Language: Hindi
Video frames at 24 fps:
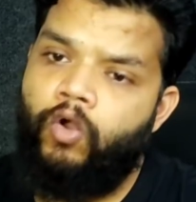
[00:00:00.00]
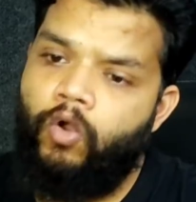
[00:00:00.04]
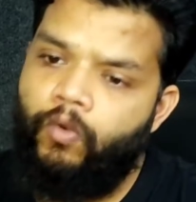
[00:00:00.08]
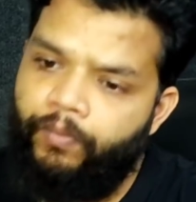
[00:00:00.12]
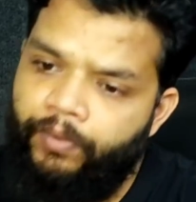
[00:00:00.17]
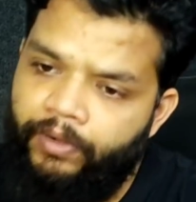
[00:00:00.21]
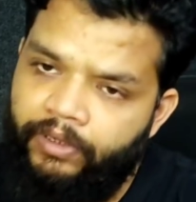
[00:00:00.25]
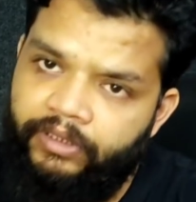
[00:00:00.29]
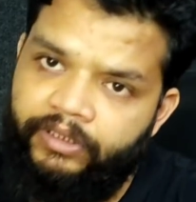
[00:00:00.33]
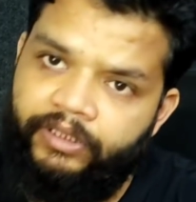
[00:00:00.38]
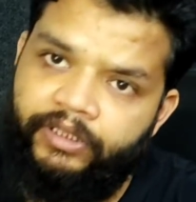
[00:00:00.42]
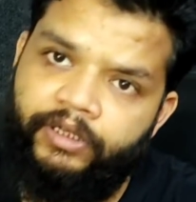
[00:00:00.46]

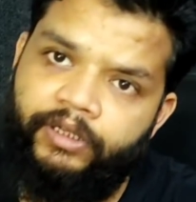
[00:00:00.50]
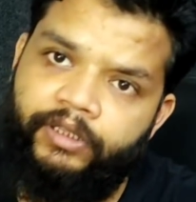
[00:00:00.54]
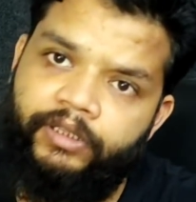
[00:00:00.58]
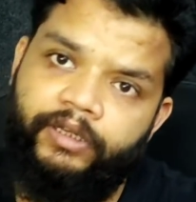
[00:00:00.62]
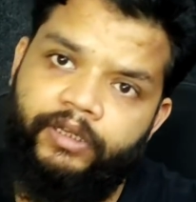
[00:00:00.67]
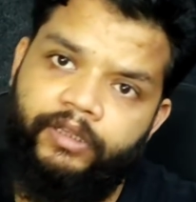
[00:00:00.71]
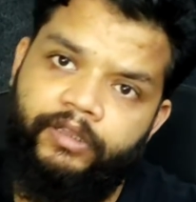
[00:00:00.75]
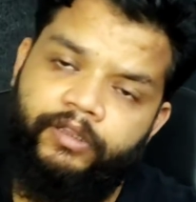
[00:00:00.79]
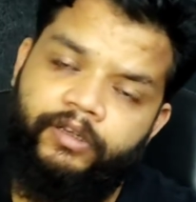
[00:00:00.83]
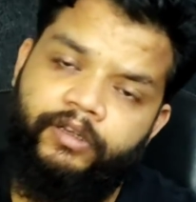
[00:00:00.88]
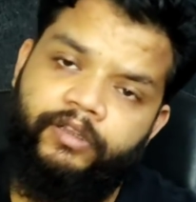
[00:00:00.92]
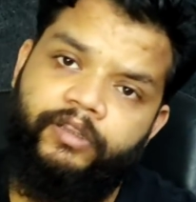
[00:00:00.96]
और फिर धीरे
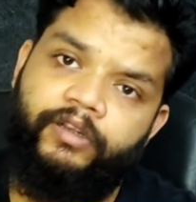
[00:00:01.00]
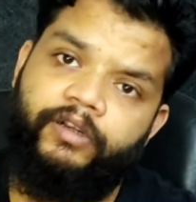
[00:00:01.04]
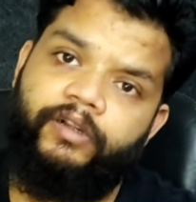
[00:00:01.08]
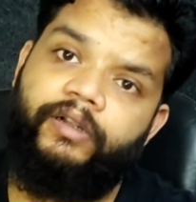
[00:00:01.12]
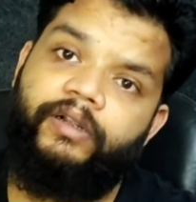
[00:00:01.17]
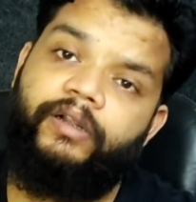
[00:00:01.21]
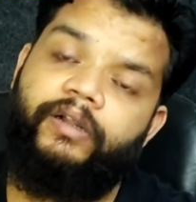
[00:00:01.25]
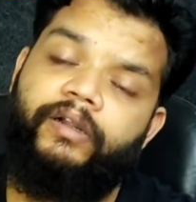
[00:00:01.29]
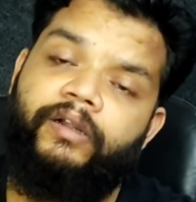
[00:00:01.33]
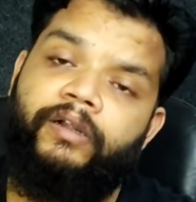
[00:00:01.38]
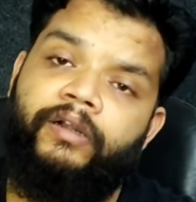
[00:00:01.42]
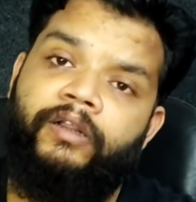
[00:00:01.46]
धीरे धीरे धीरे
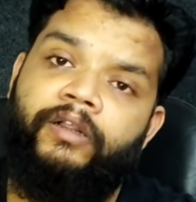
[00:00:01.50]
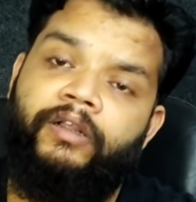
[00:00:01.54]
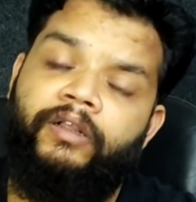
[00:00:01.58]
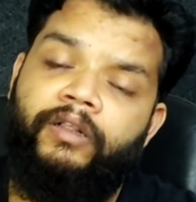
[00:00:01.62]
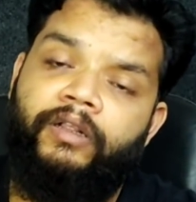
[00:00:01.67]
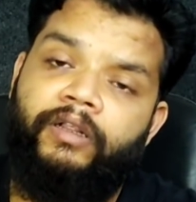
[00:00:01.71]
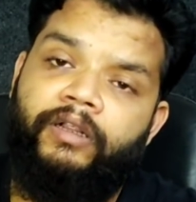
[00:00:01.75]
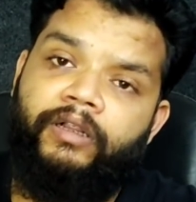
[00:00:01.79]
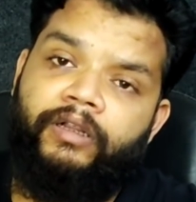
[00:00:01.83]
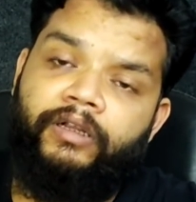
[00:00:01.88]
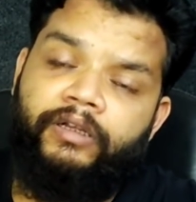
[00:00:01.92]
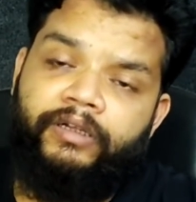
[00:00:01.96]

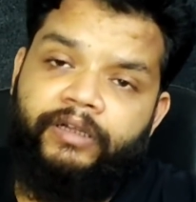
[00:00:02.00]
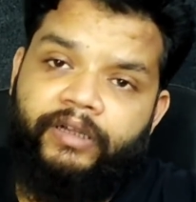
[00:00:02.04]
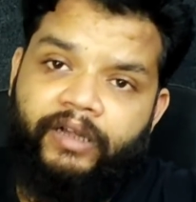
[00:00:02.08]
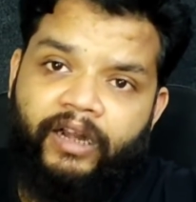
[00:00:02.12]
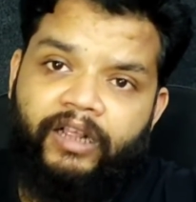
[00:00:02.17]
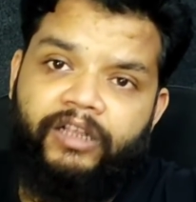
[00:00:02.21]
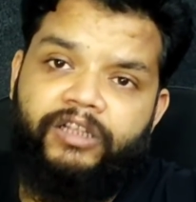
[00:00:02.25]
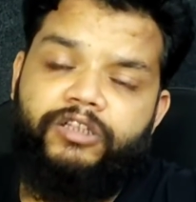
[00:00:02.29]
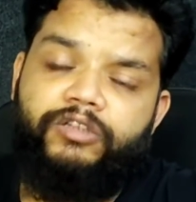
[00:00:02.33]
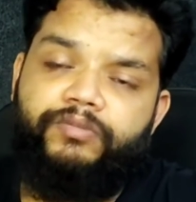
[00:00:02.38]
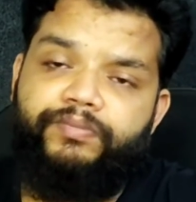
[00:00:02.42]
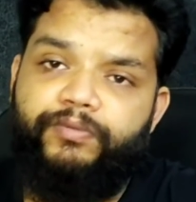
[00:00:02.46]

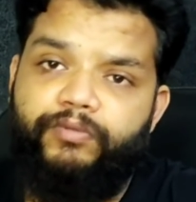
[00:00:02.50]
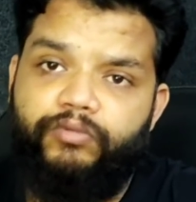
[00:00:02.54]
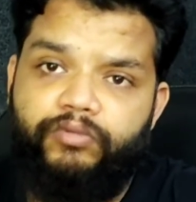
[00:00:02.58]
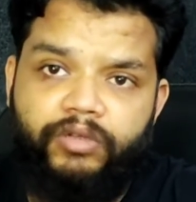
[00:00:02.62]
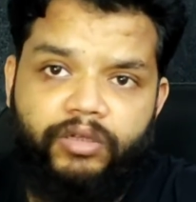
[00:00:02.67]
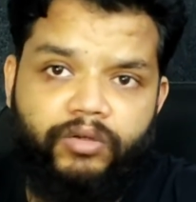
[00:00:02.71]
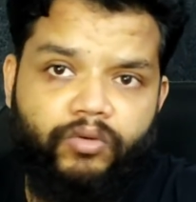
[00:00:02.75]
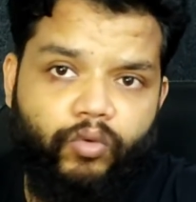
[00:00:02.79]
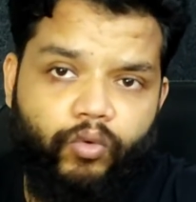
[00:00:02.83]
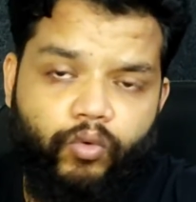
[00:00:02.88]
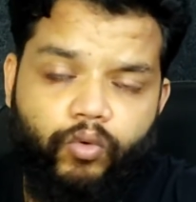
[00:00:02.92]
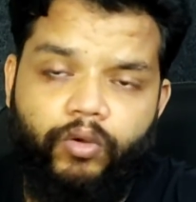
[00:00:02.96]

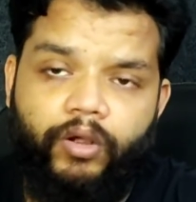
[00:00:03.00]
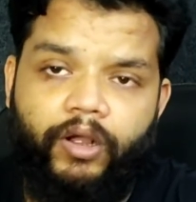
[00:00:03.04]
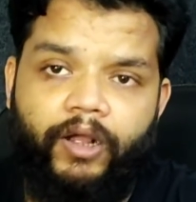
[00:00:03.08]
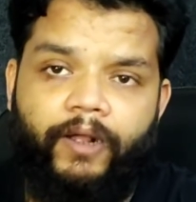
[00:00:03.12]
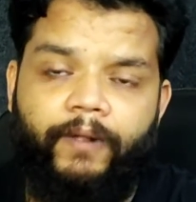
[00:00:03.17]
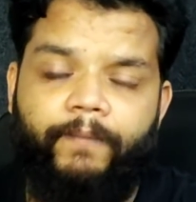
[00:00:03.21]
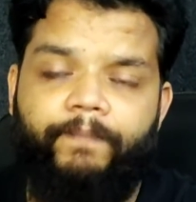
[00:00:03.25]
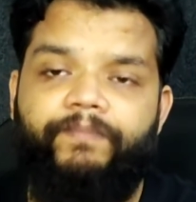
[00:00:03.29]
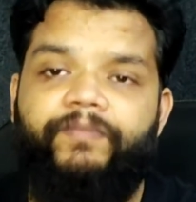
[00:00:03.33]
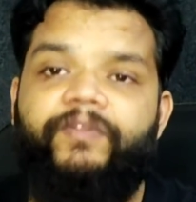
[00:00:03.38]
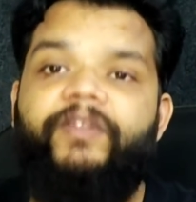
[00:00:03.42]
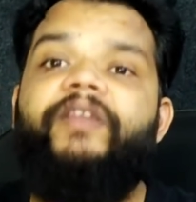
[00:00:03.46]
ट्रांसफ्यूज़न
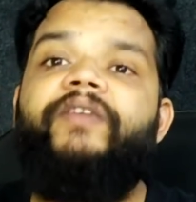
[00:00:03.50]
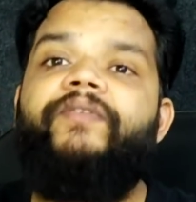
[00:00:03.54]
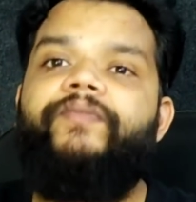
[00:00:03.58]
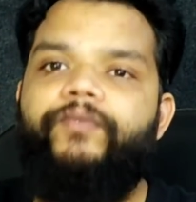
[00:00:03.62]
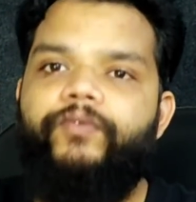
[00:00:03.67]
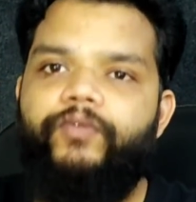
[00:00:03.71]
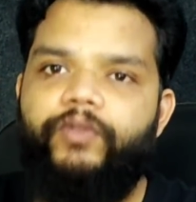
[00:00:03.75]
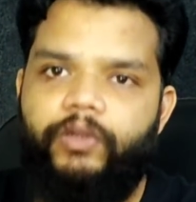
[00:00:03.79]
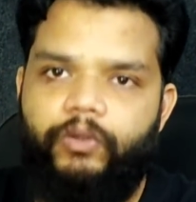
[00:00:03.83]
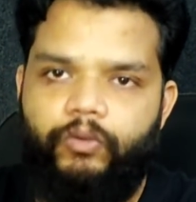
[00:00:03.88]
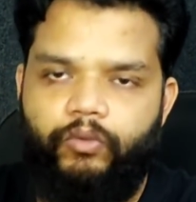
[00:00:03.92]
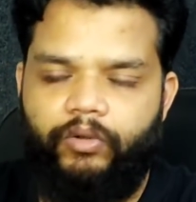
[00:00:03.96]
होगा
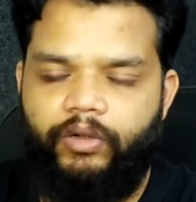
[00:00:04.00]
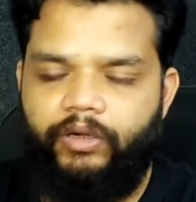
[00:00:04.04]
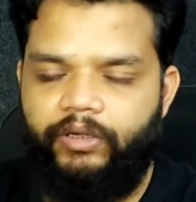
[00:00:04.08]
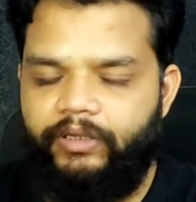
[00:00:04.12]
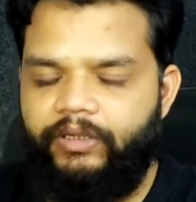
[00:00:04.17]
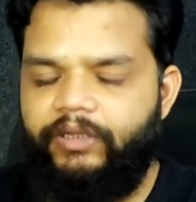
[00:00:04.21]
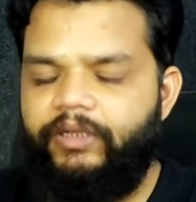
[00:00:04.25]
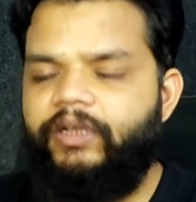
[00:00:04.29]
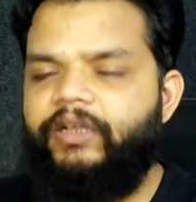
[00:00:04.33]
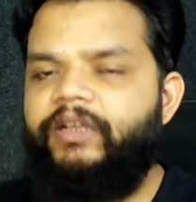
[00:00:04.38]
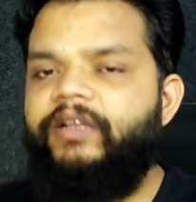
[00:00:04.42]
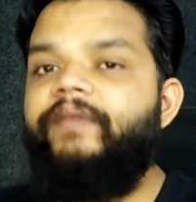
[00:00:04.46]
इन्फ्यूज़न होगा
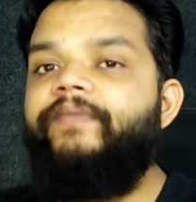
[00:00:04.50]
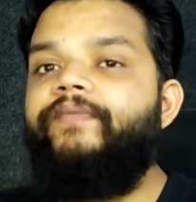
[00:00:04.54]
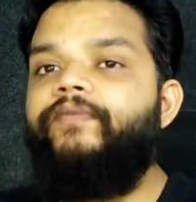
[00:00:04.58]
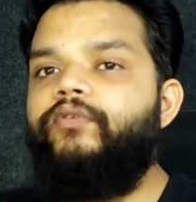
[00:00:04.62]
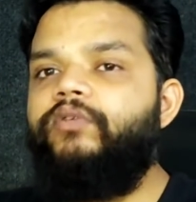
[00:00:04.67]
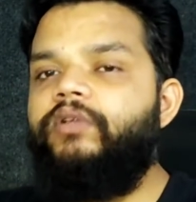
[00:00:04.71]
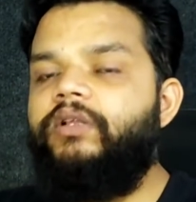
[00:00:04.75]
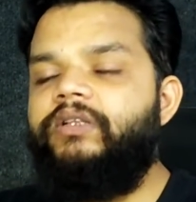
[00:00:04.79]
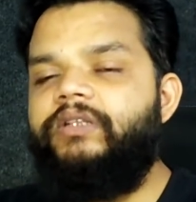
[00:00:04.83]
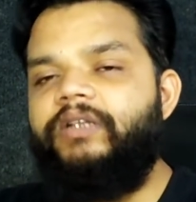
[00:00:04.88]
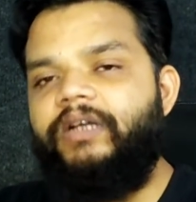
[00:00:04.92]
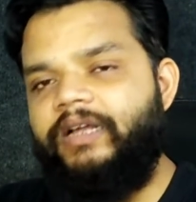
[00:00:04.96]
ठीक है
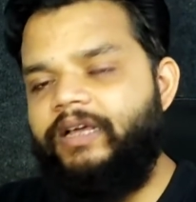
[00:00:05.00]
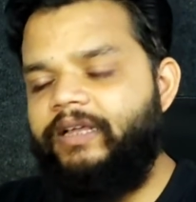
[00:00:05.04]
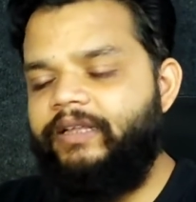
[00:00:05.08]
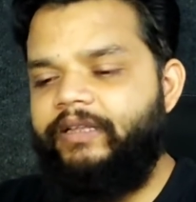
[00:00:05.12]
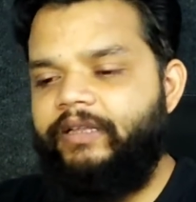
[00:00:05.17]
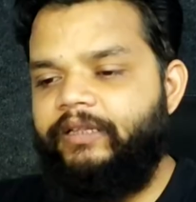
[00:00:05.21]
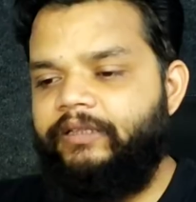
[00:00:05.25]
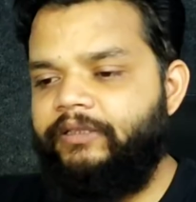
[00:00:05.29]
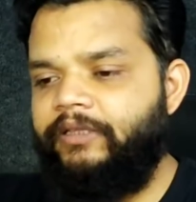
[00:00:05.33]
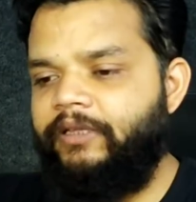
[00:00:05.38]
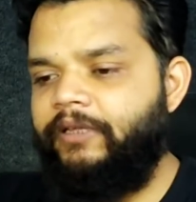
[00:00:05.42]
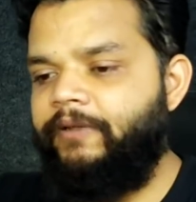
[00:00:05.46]
इन्फ्यूज़न चढ़ाया
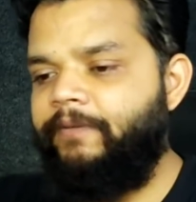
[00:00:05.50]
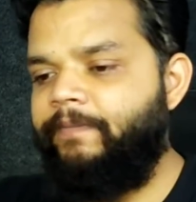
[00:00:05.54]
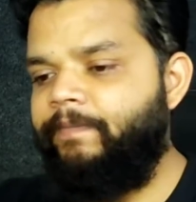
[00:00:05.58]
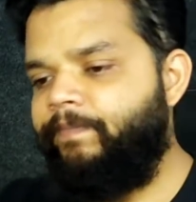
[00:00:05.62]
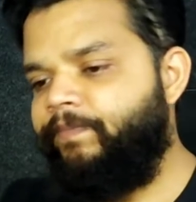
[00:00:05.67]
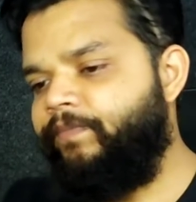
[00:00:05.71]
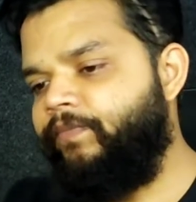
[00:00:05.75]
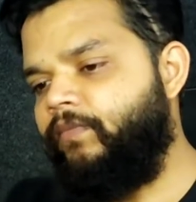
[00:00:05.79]
जाता है